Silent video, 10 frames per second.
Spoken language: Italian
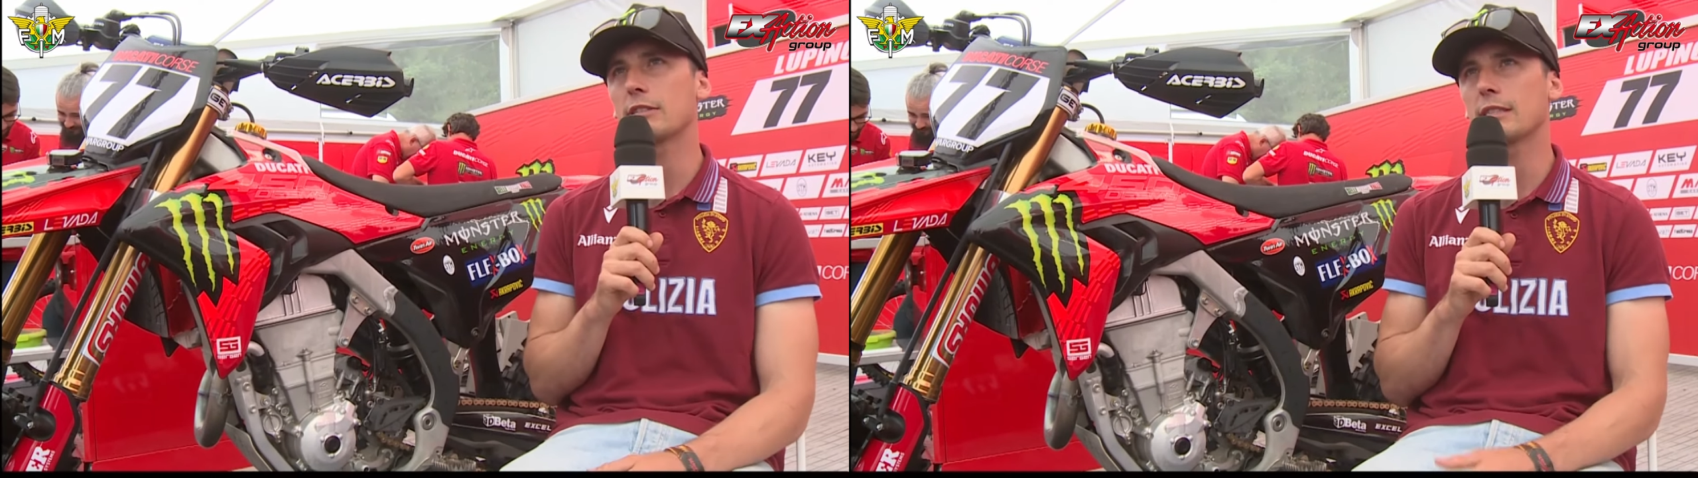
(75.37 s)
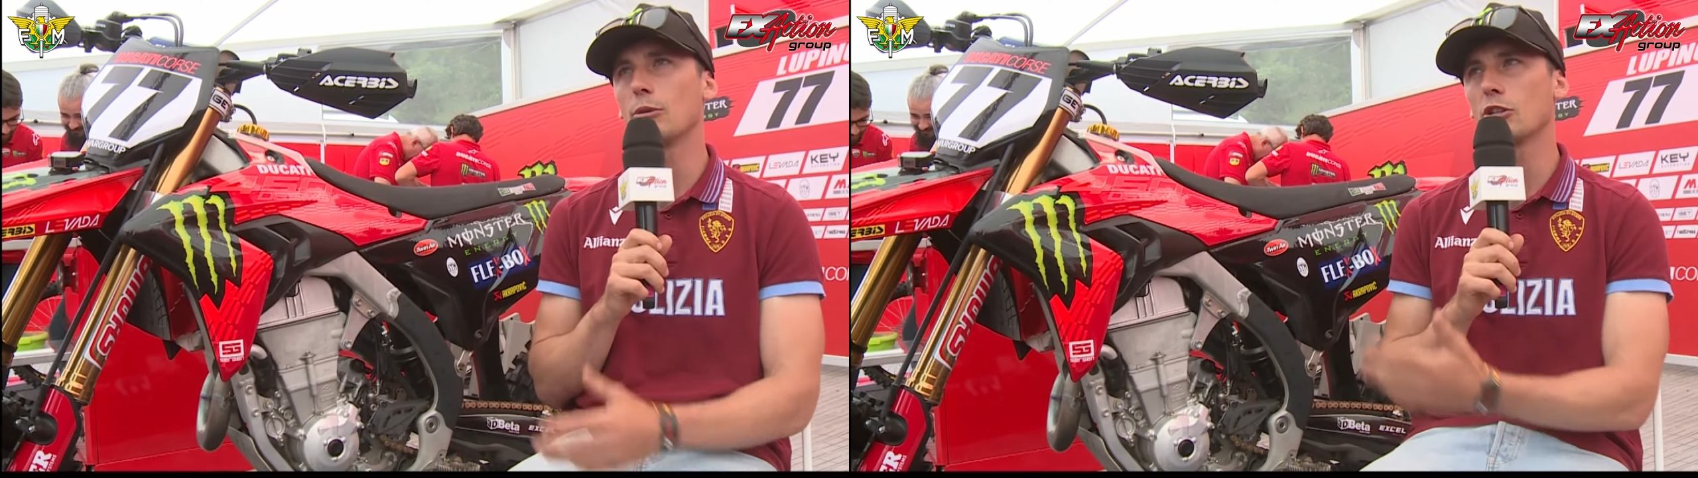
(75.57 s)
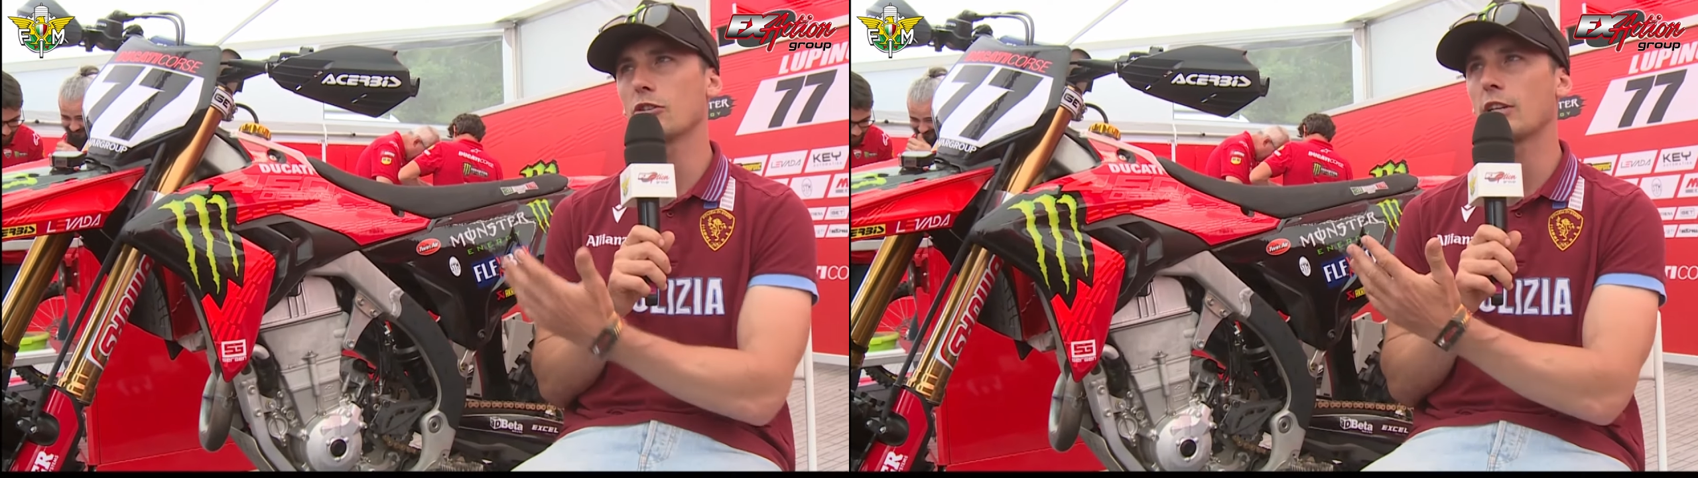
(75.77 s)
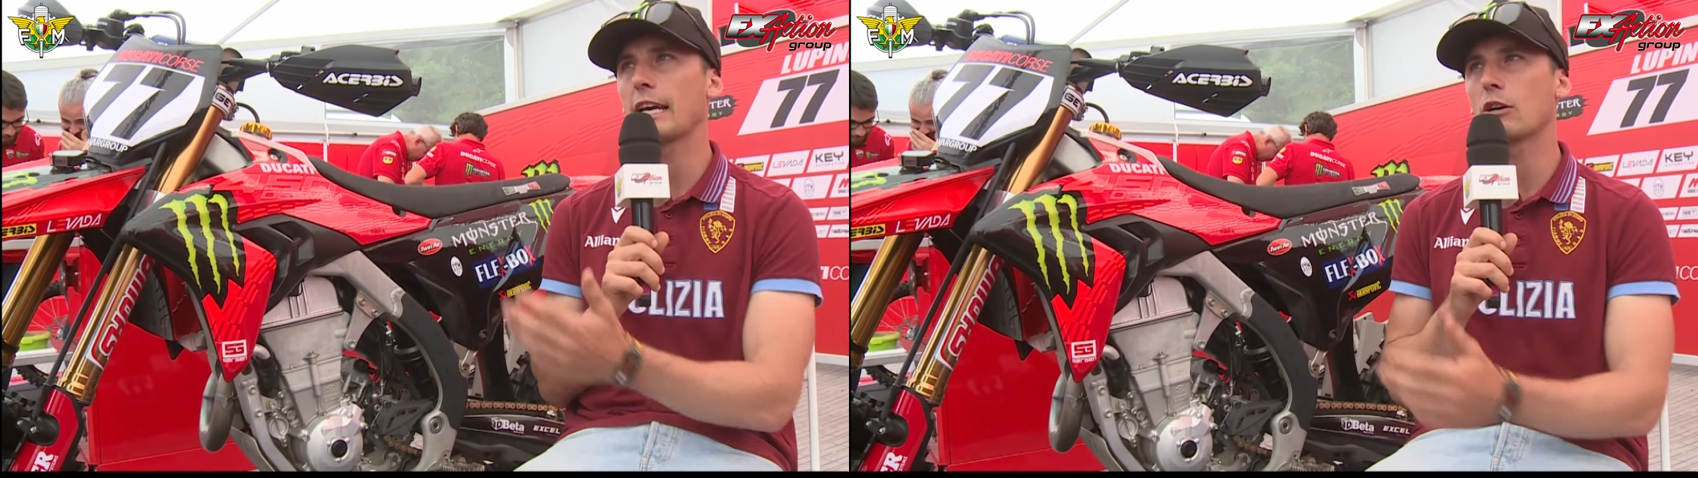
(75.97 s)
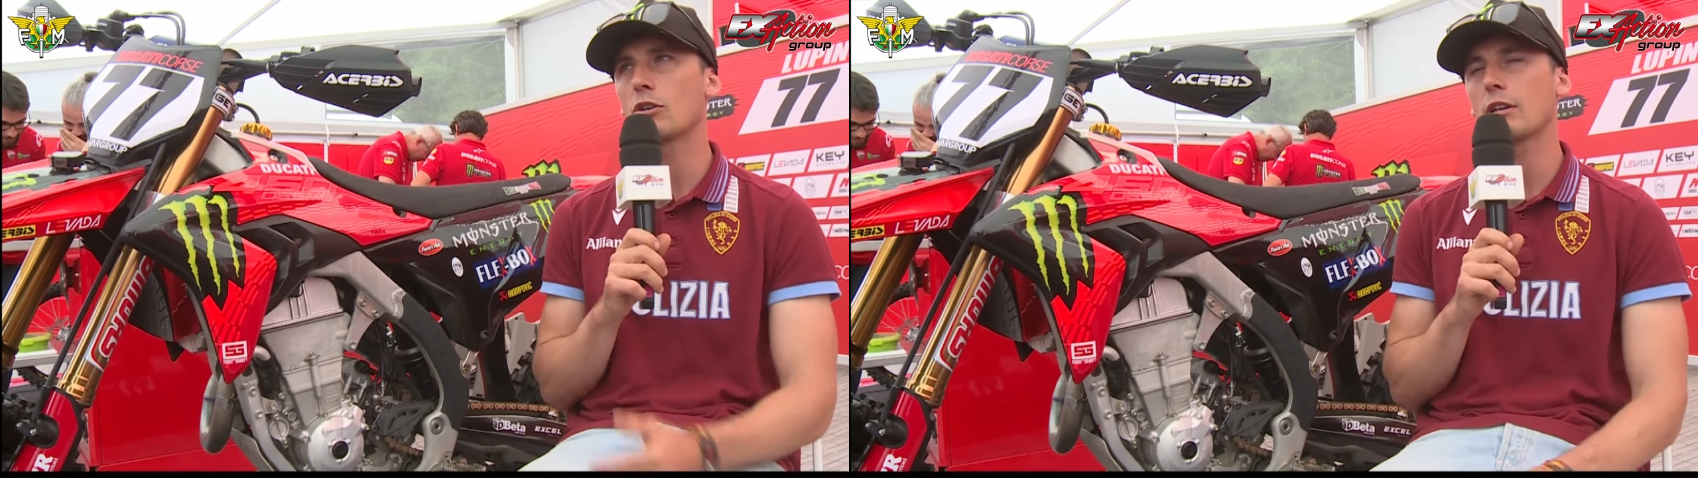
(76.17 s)
questa moto non è
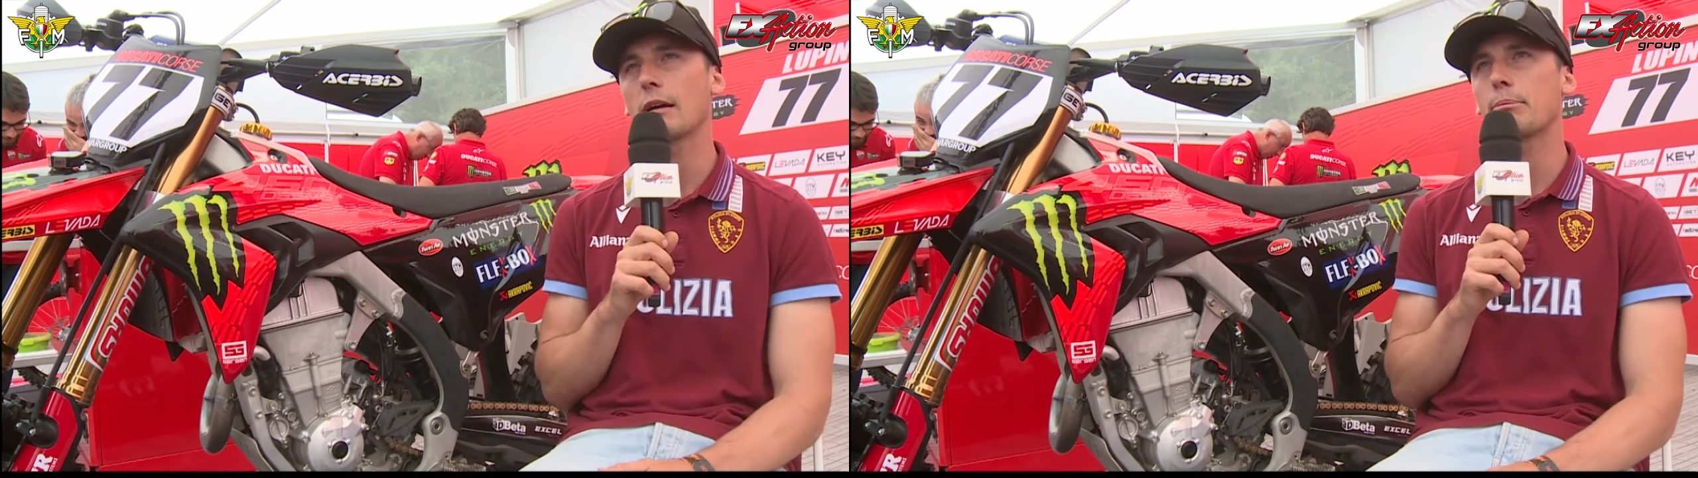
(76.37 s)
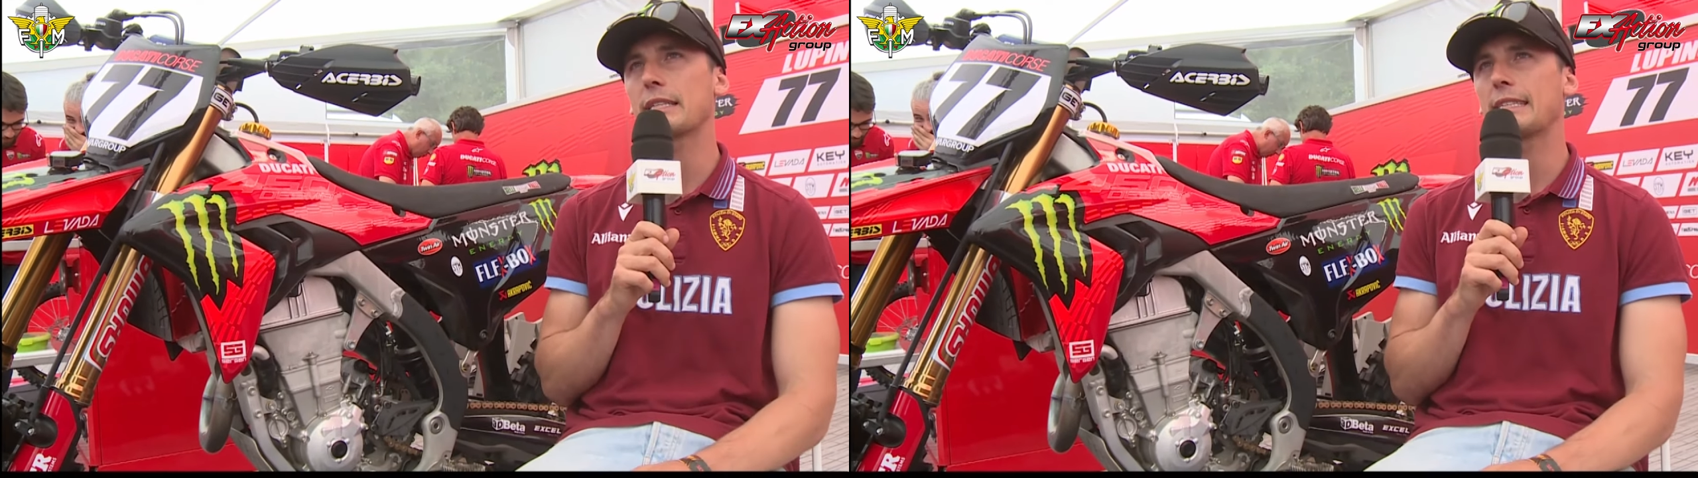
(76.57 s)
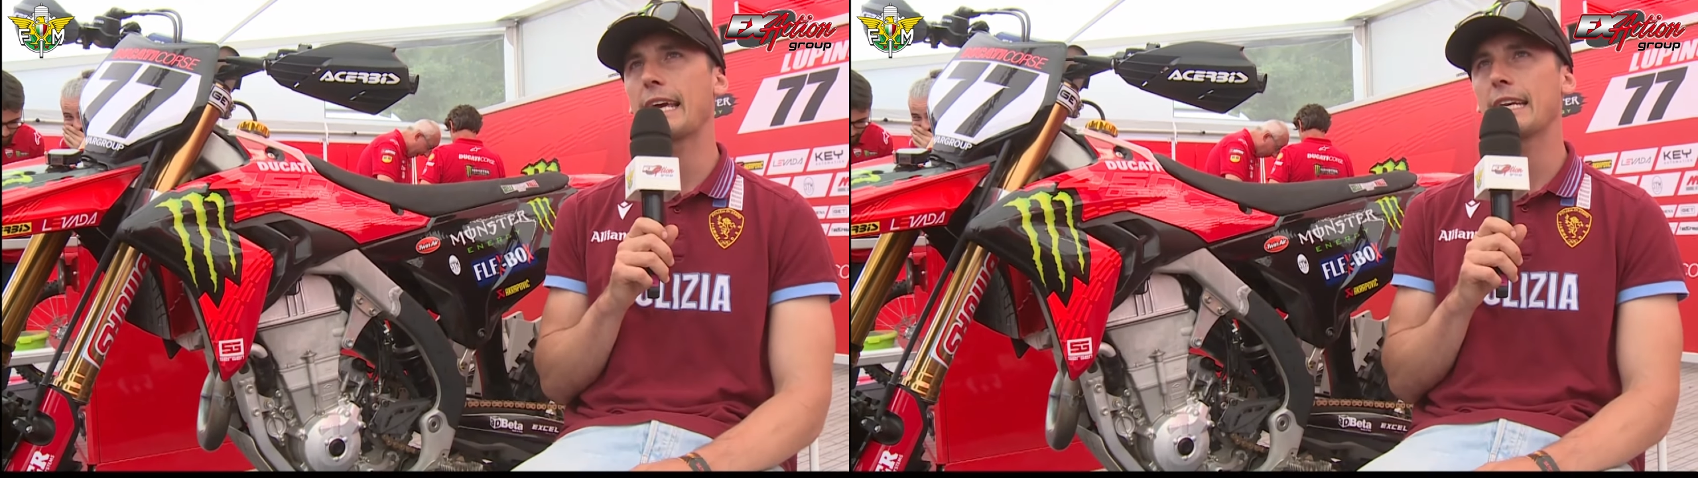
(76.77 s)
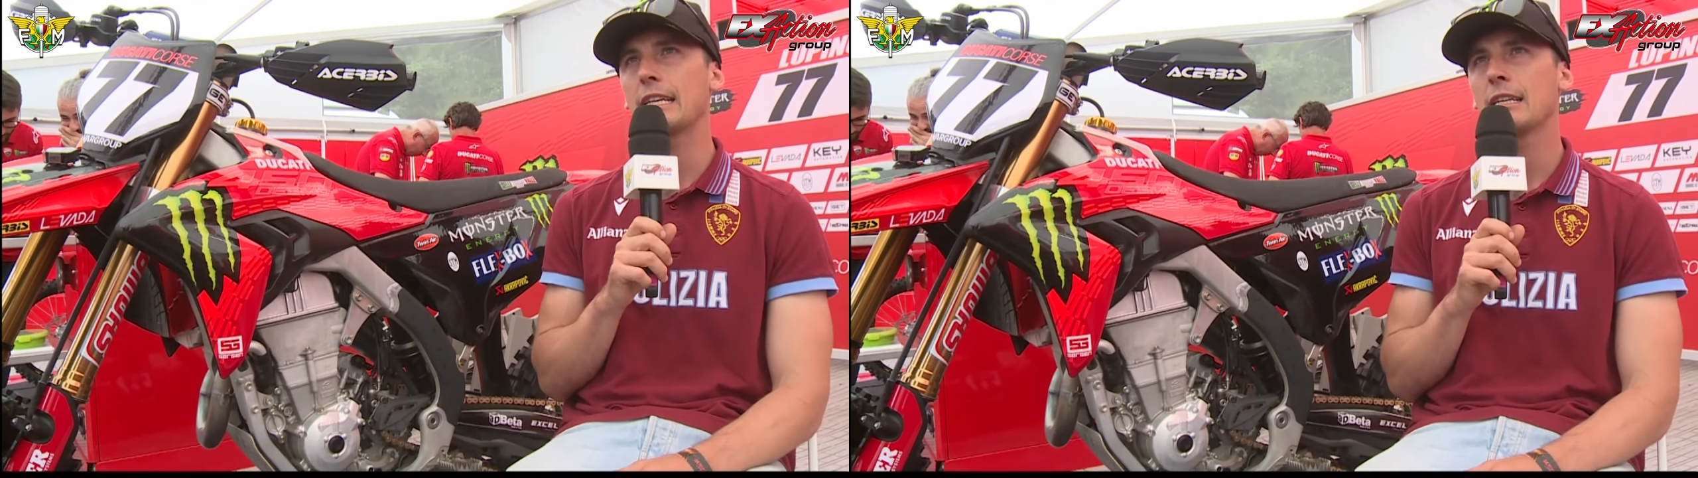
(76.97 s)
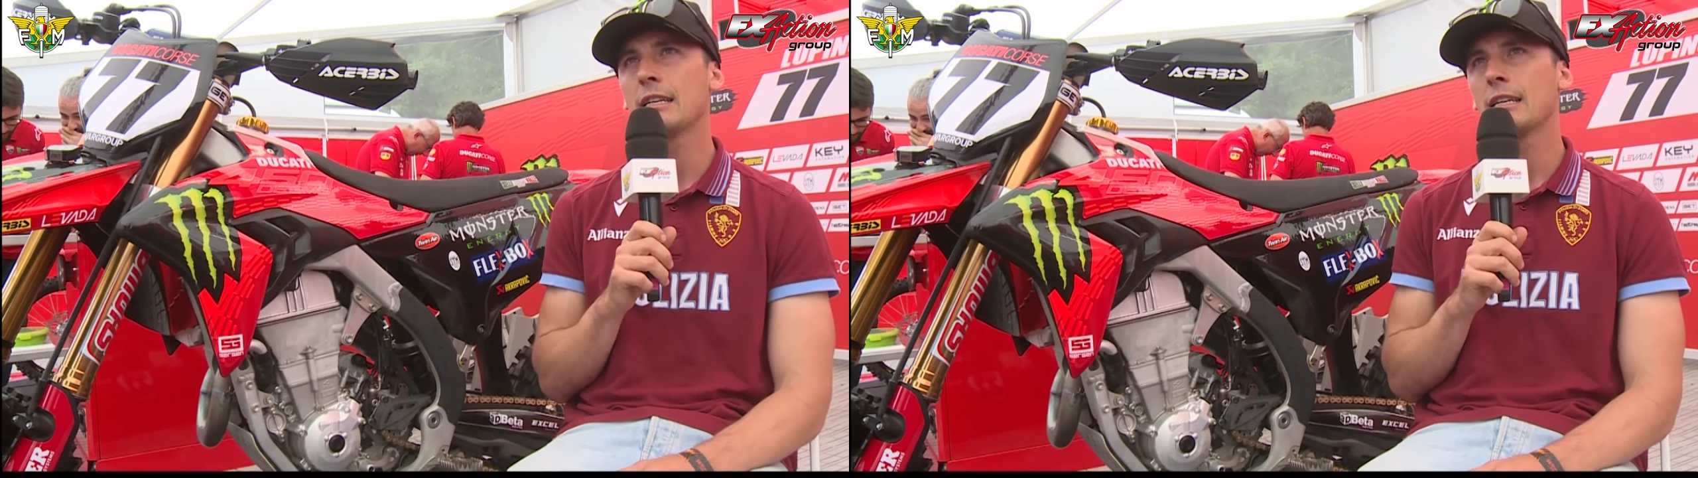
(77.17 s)
ancora una preserie,